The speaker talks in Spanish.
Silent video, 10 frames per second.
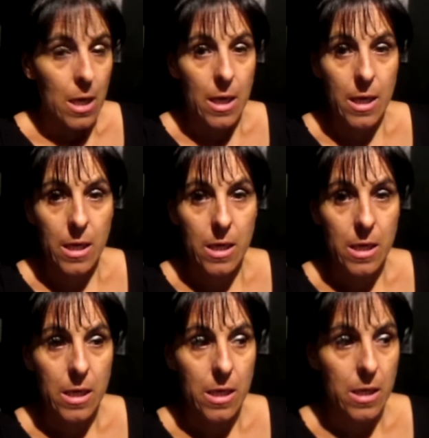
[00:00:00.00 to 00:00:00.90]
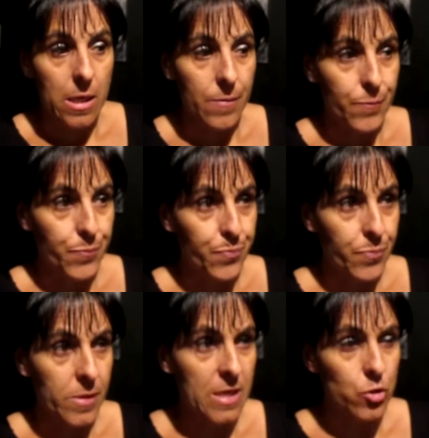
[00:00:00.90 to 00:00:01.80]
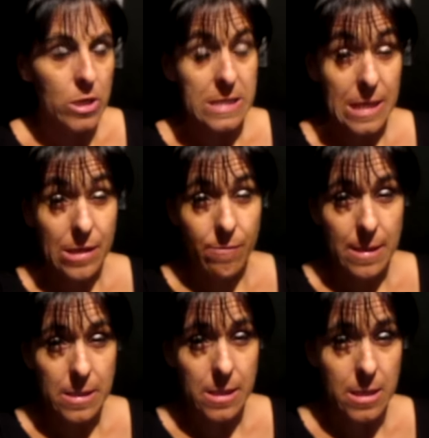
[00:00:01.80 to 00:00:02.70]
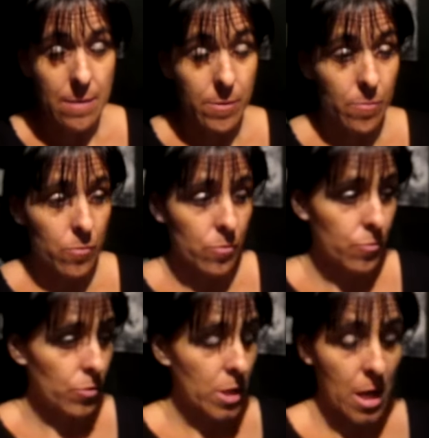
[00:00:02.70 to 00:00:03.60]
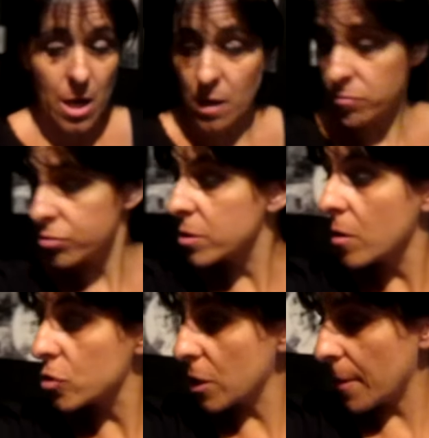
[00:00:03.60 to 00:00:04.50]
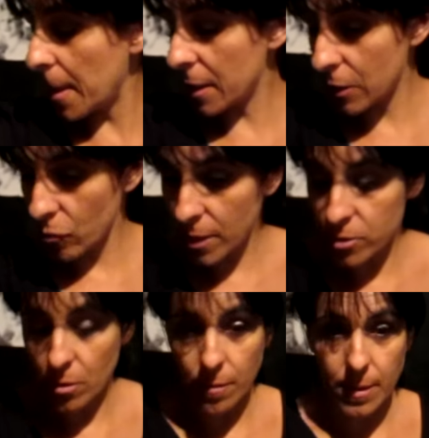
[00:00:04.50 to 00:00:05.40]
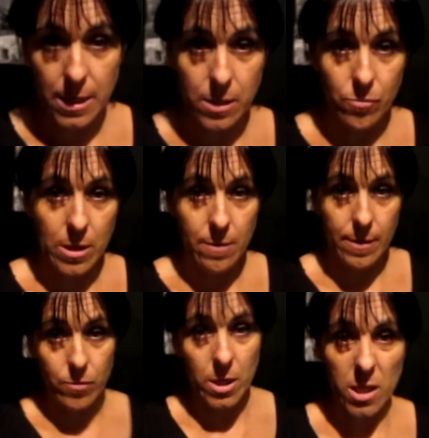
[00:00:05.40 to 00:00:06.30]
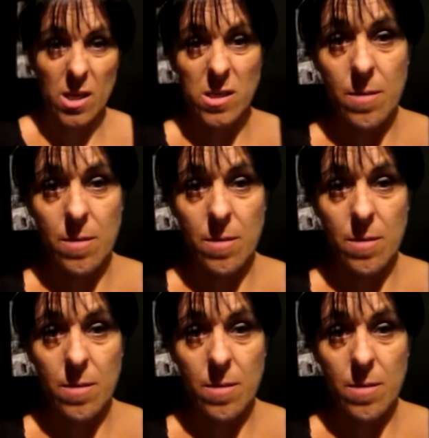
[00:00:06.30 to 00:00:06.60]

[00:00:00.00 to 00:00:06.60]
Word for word: Eh, ya son las 10 y 20, ya mismo voy a... Tengo sábanas que doblar todavía aquí de una lavadora que hice esta